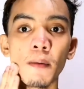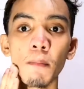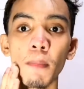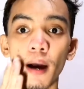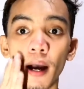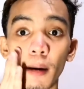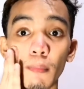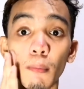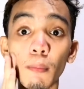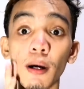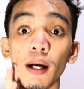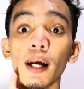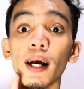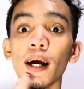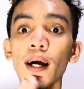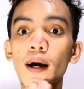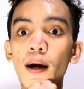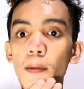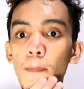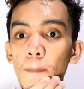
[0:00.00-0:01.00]
baka mamaga
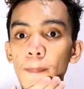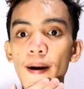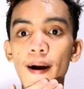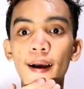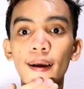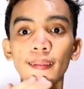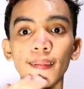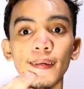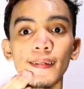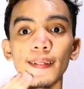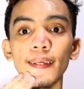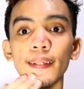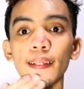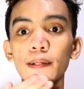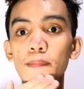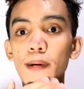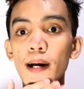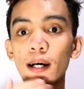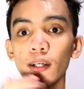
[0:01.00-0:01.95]
ang pangit ng diba